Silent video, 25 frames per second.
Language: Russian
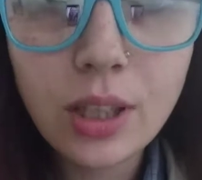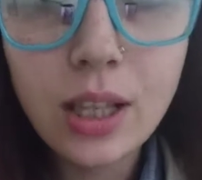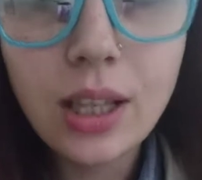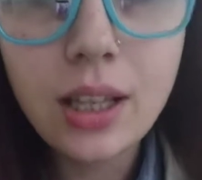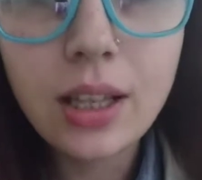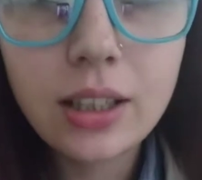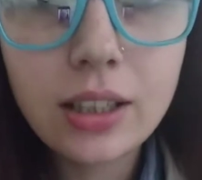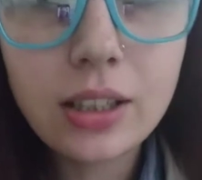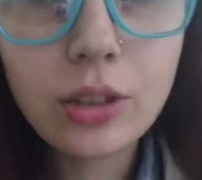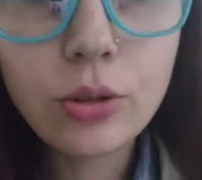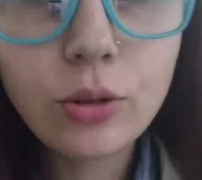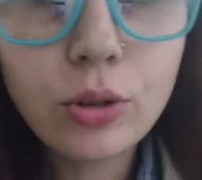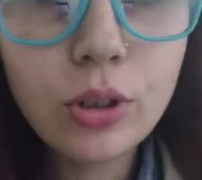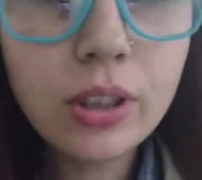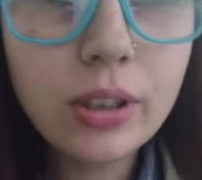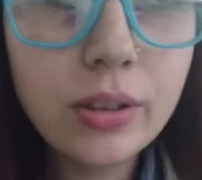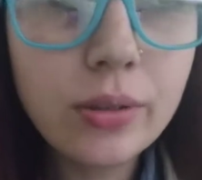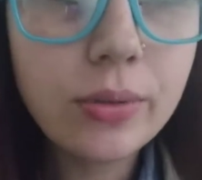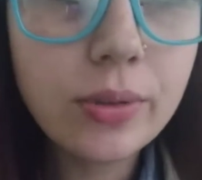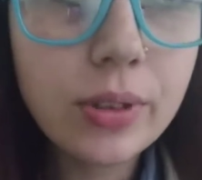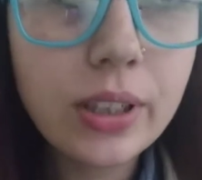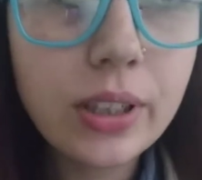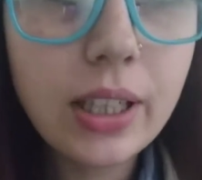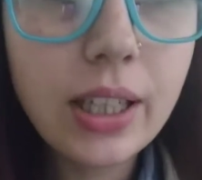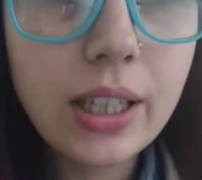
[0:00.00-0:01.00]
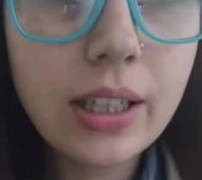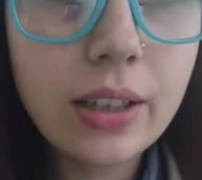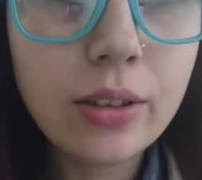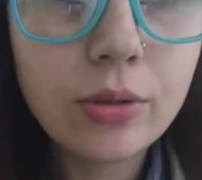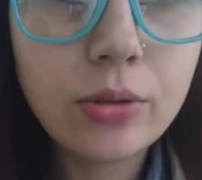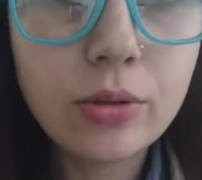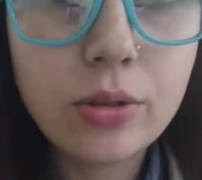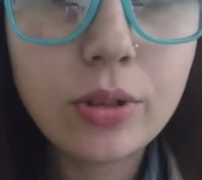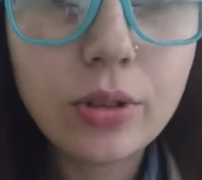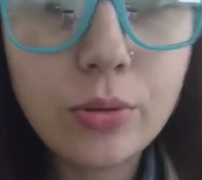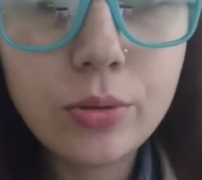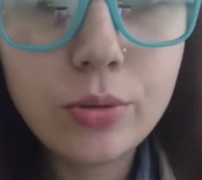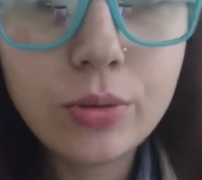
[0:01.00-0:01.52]
которые воняют
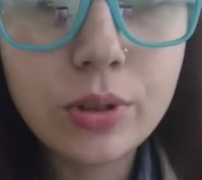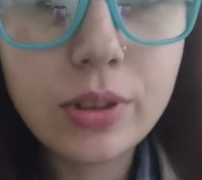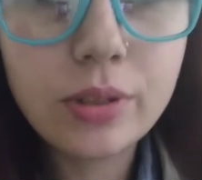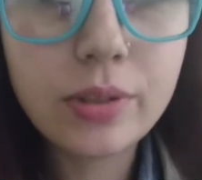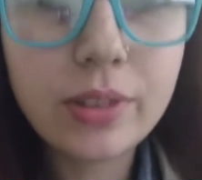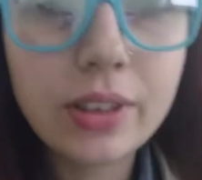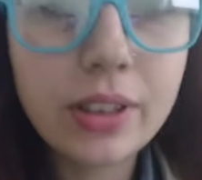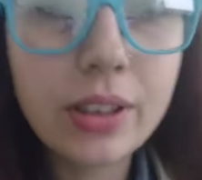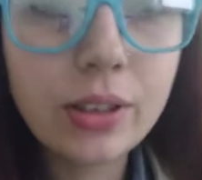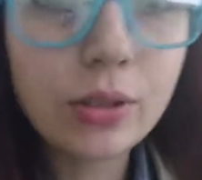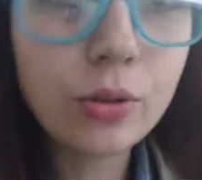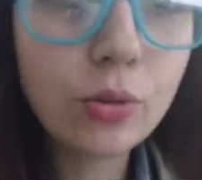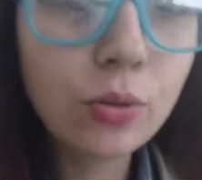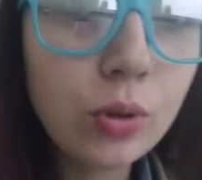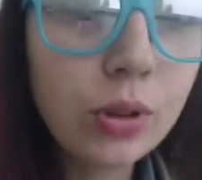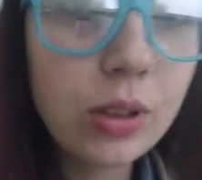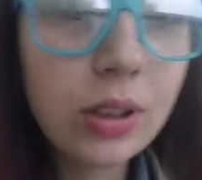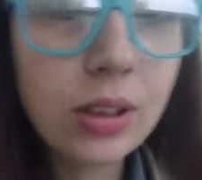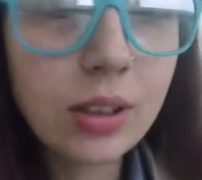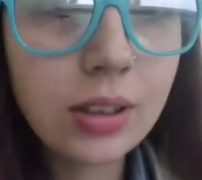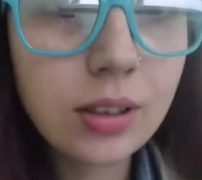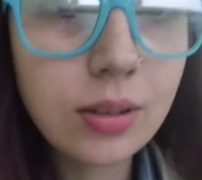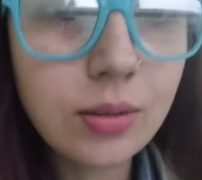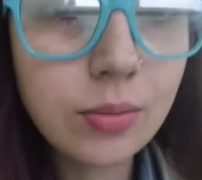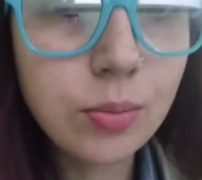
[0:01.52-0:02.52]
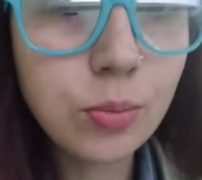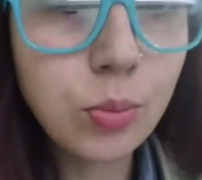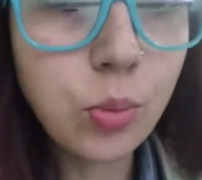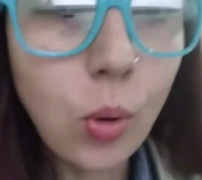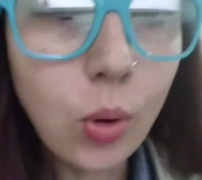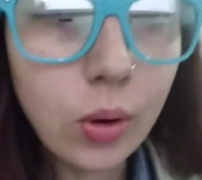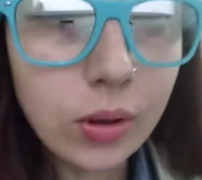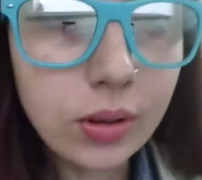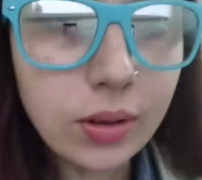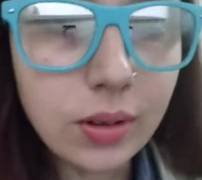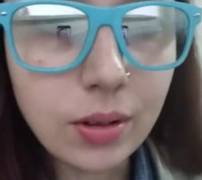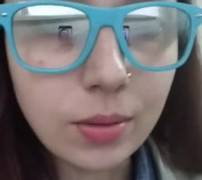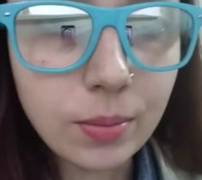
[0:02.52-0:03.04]
люди в этих куртках
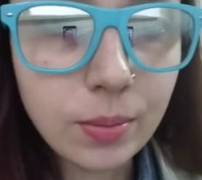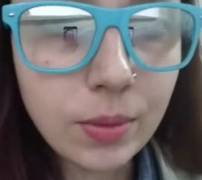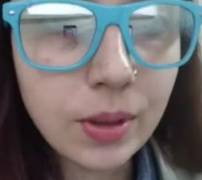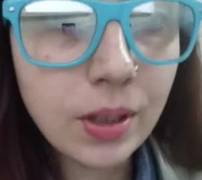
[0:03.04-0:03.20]
потом.